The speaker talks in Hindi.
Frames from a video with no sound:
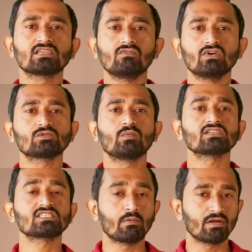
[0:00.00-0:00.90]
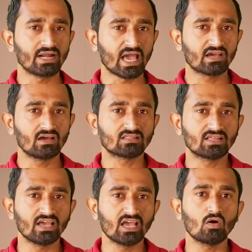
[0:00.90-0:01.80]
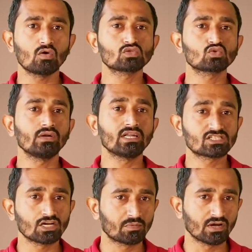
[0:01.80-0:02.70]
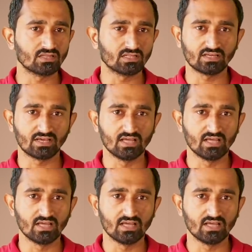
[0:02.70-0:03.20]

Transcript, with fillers: सर्वर्स पर साइबर अटैक करते हैं और उसको डिस्टर्ब कर देते हैं